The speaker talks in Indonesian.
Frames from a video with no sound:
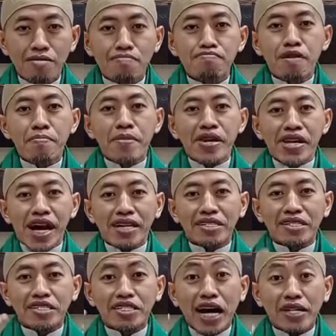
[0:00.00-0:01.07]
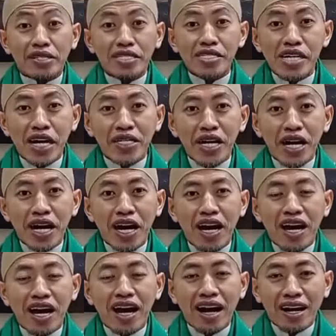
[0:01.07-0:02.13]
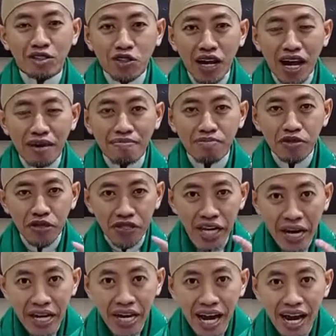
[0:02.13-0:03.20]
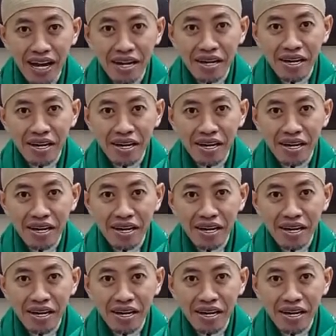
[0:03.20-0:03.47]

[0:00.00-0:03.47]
Pemenang sejati adalah ashabul jannah,